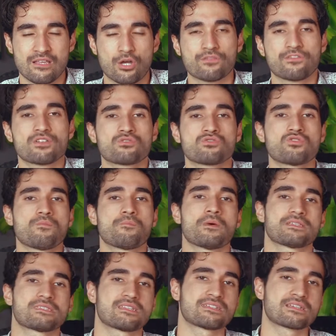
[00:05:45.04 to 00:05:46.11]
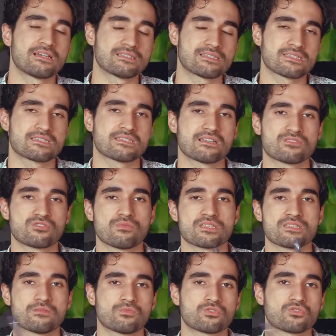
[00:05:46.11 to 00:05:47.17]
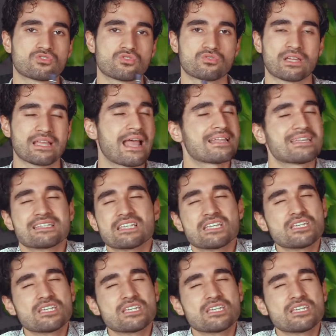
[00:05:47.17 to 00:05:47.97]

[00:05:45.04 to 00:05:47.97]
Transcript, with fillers: Und wenn du einen Typen hast, der die ganze Zeit über sehr monoton redet, das